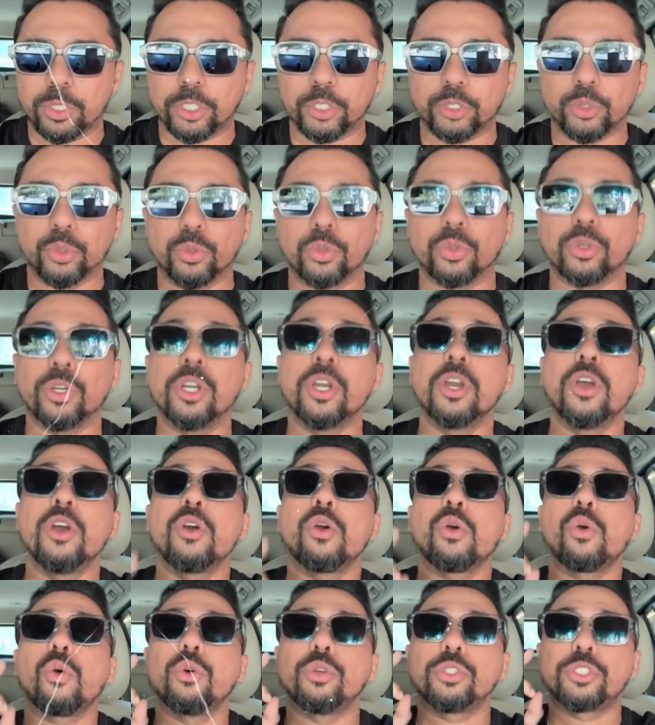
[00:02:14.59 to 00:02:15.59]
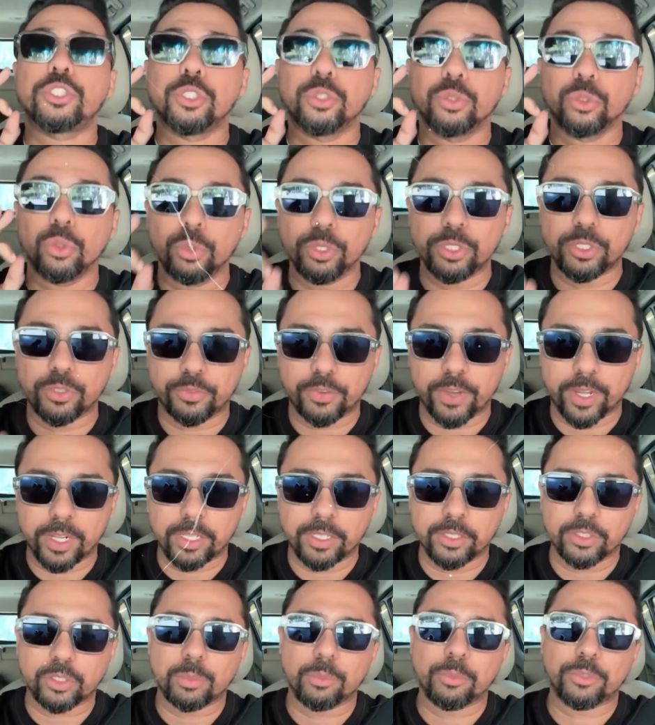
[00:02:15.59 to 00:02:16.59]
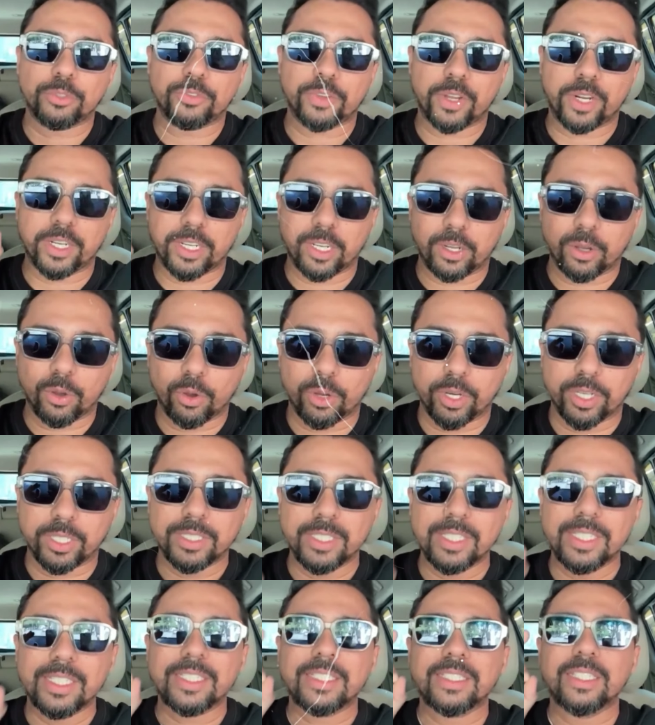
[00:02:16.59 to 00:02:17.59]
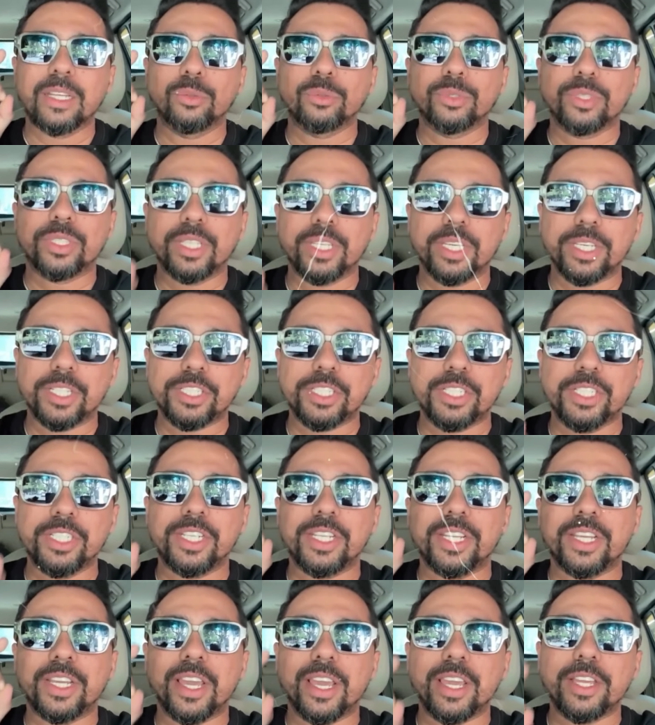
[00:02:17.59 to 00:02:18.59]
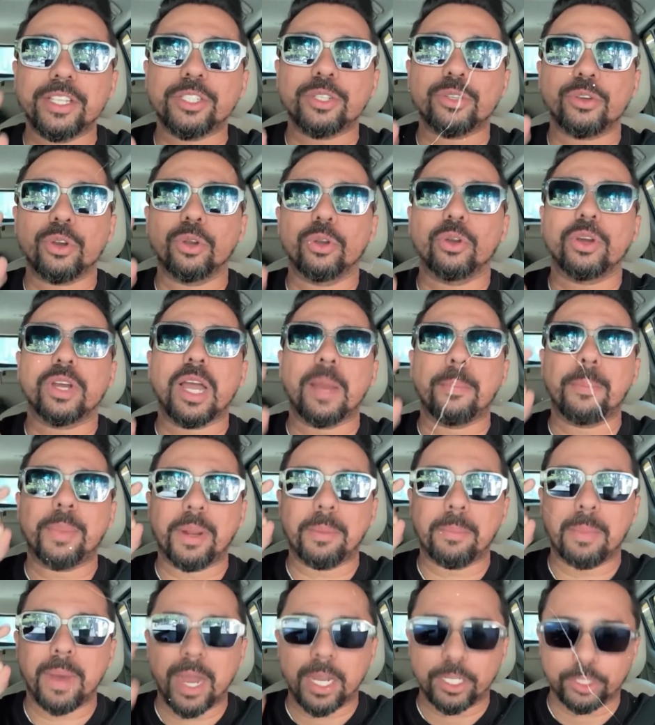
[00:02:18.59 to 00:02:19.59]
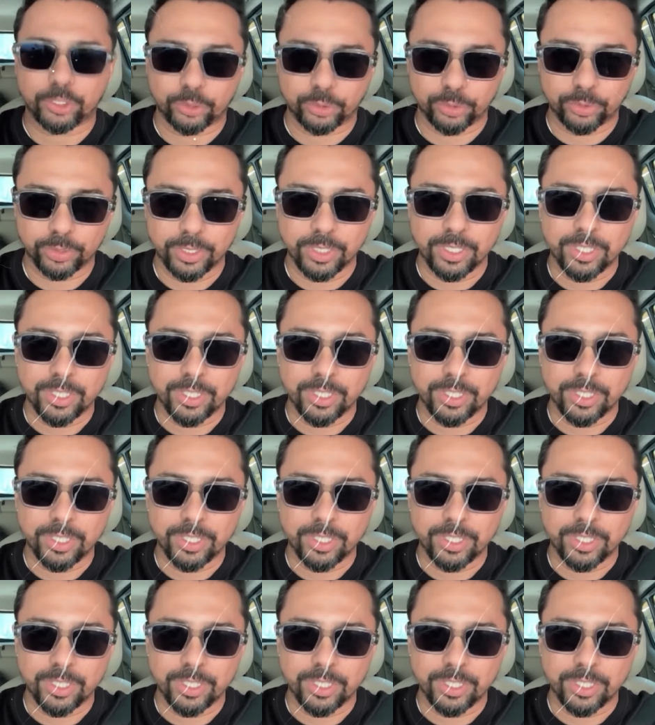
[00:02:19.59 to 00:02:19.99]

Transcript: Ju, continuo te falando como eu te falei agora, não deixe ninguém te colocar para baixo.